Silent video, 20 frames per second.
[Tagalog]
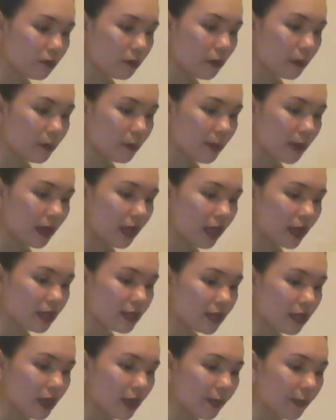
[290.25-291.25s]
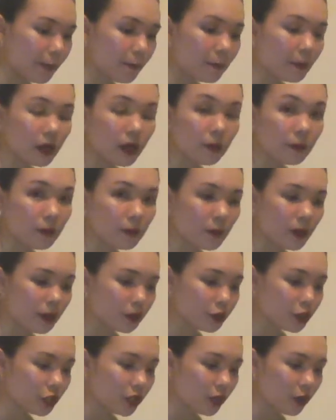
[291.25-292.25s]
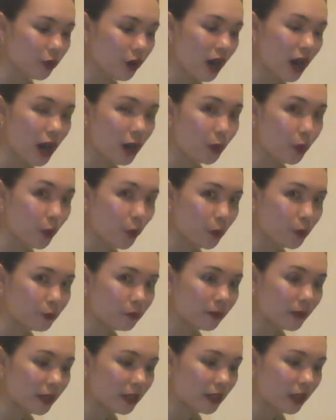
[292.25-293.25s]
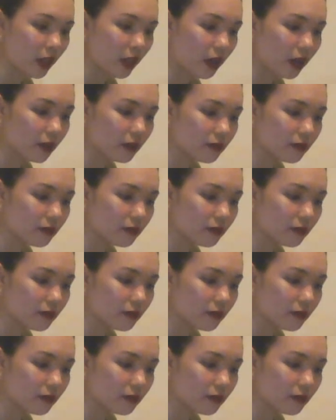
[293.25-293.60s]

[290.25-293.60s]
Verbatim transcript: pampalasa at para mabango siya yung aroma niya.